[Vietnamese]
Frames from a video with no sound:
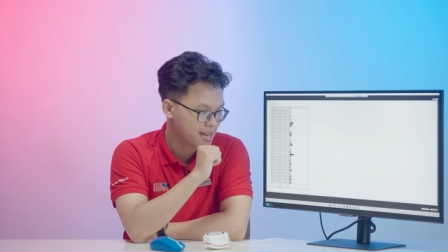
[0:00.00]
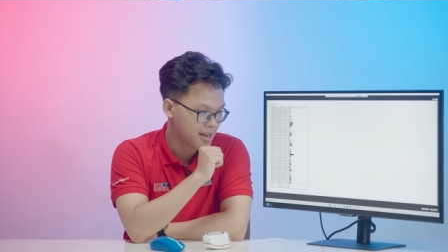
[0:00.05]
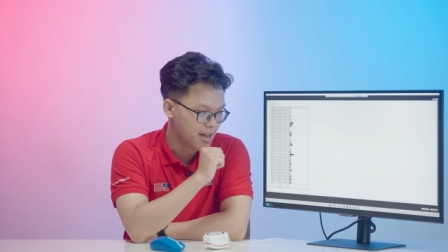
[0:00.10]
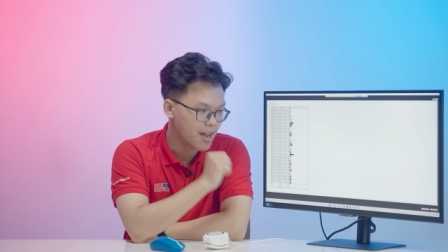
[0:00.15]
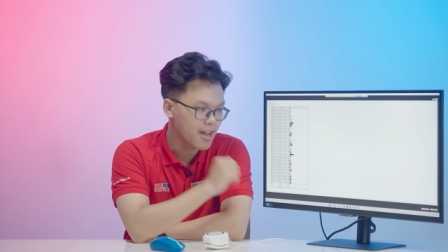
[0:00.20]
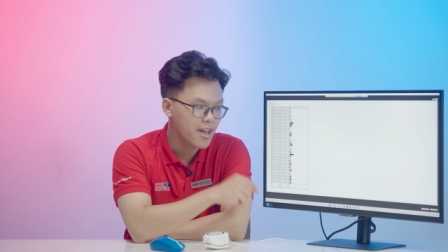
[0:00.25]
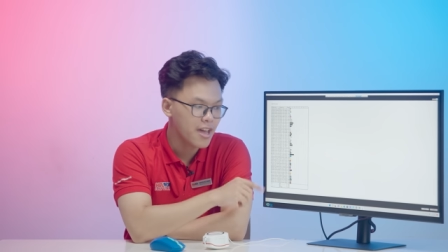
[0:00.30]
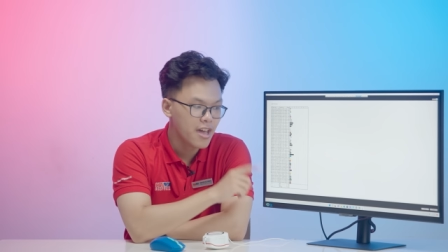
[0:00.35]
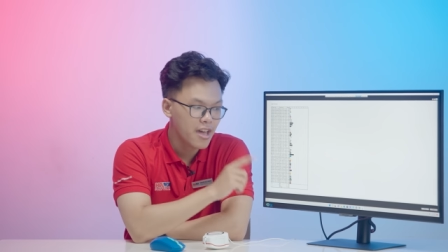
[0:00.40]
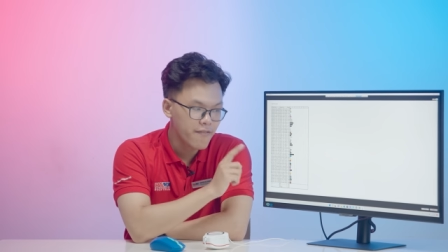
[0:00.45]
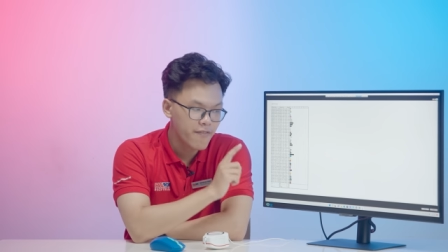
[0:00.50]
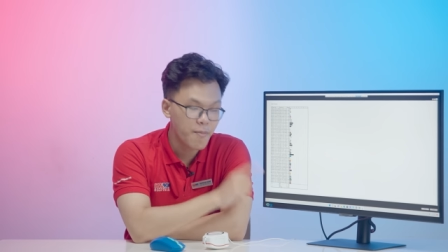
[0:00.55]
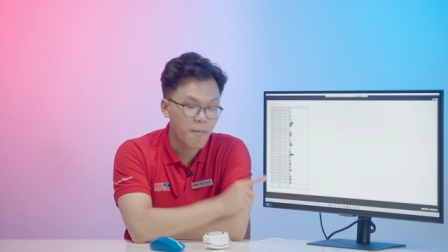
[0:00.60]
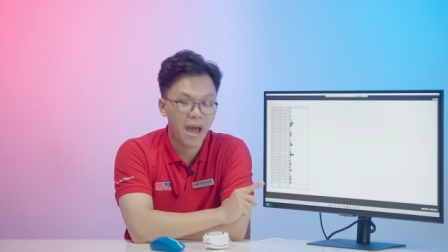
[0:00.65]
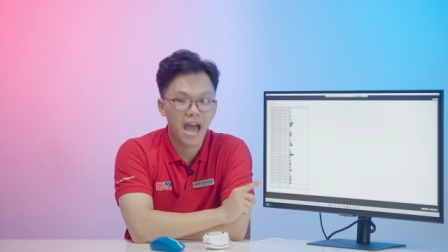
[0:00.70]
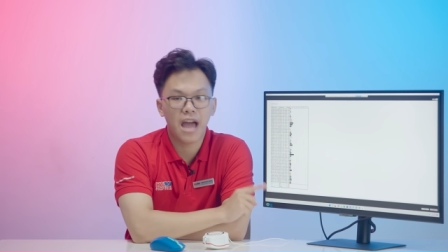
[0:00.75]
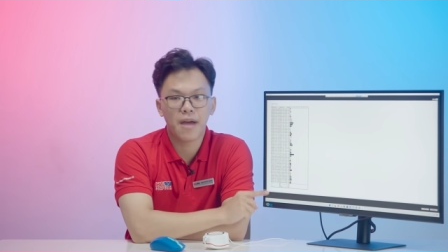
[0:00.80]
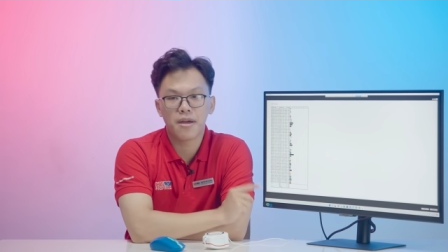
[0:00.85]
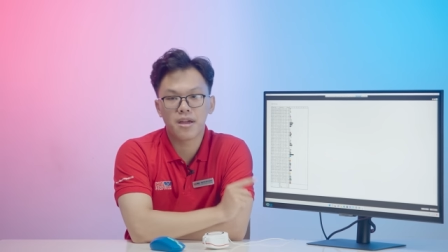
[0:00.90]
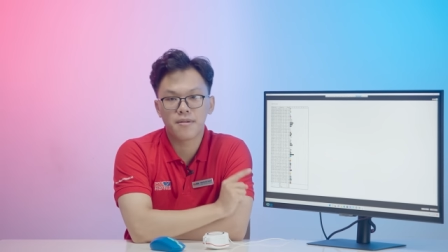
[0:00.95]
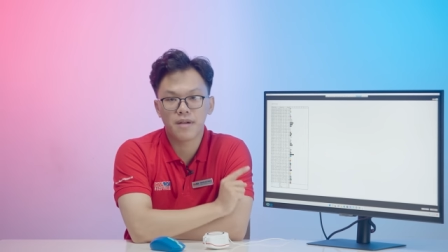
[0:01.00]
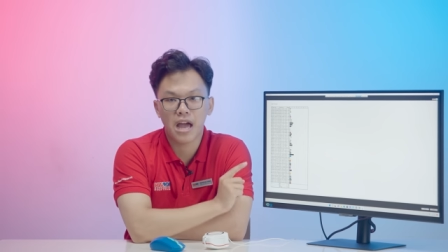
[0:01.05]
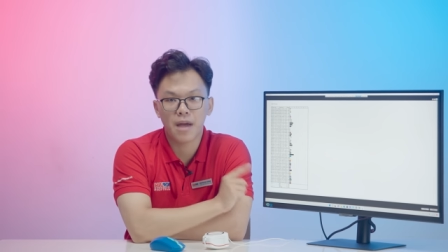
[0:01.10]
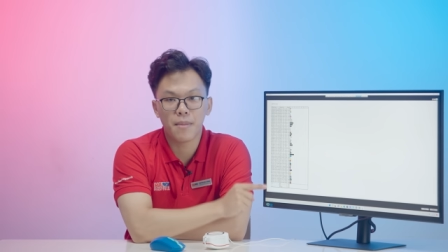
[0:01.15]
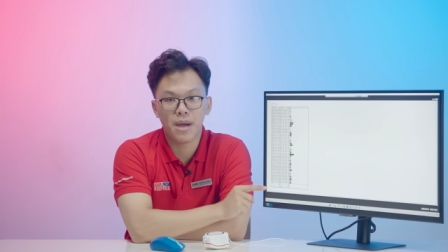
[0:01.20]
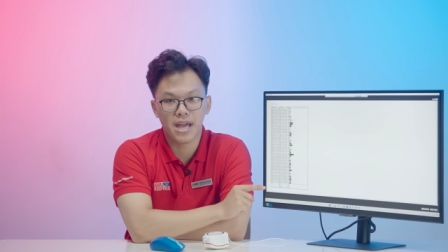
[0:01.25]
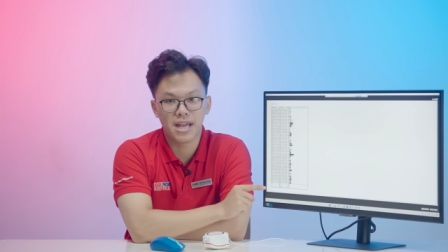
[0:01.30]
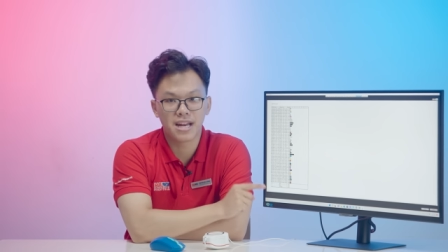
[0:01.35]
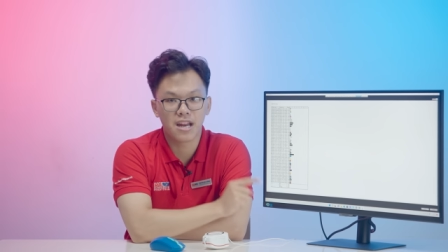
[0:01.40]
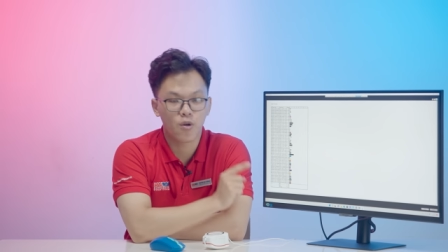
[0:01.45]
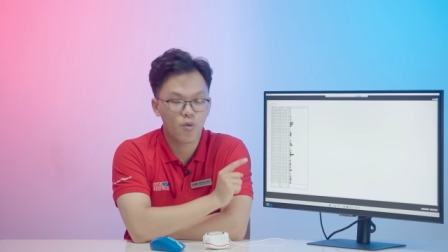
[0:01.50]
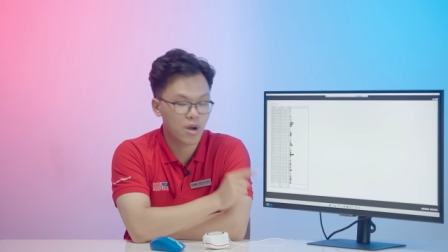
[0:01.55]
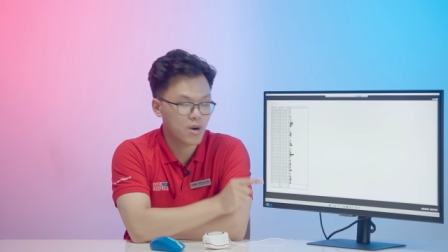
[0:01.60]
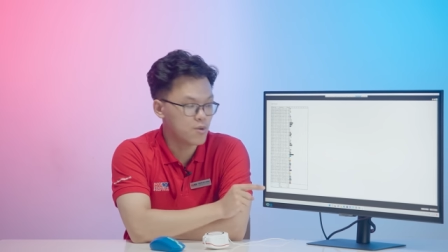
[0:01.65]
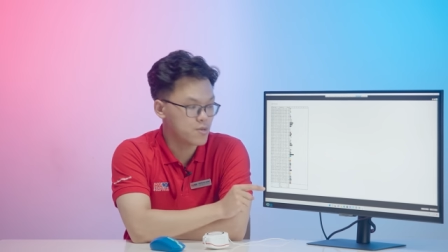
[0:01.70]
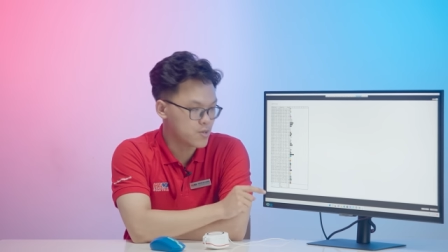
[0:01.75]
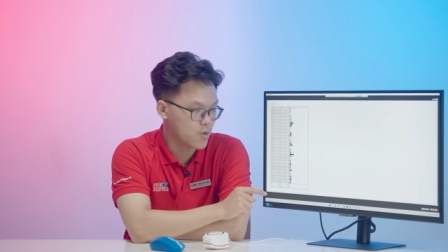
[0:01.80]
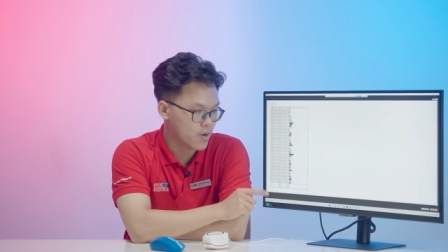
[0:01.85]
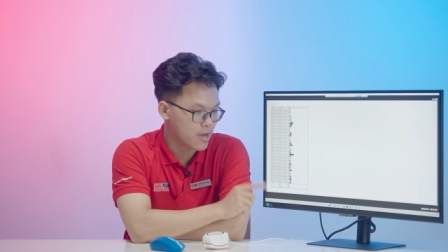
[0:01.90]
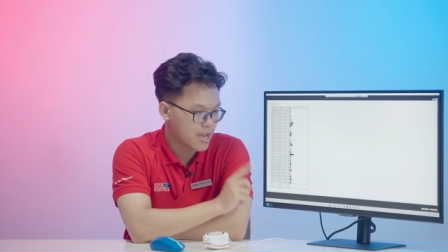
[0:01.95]
Đấy, phiên bản hai mươi bảy inch là quá
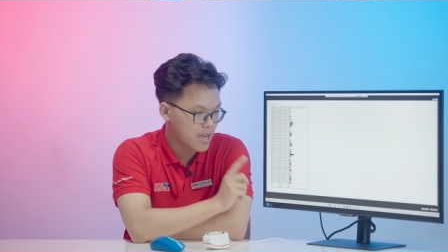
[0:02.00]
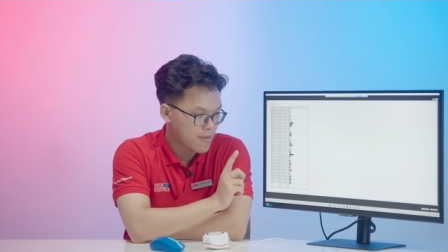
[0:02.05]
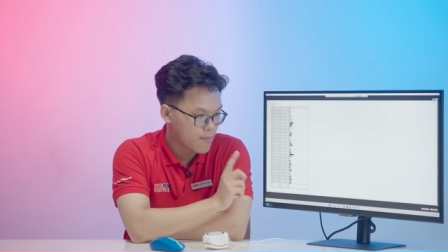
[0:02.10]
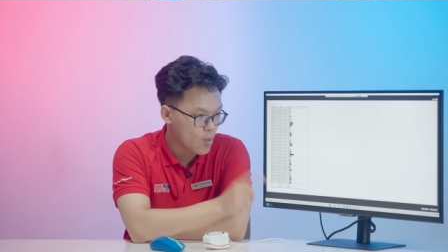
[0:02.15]
đủ rồi,